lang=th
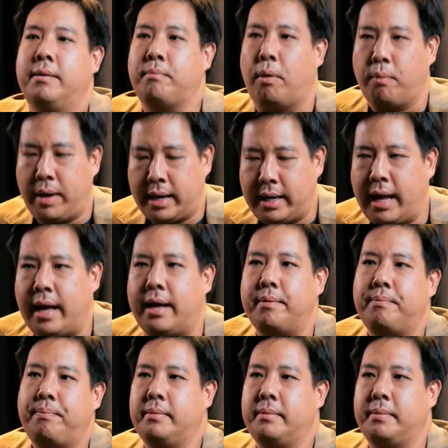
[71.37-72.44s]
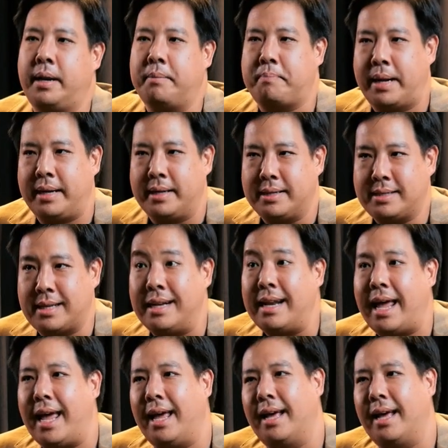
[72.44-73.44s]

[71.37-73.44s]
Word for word: ผมว่าอันเนี้ยเลยเป็นสเสน่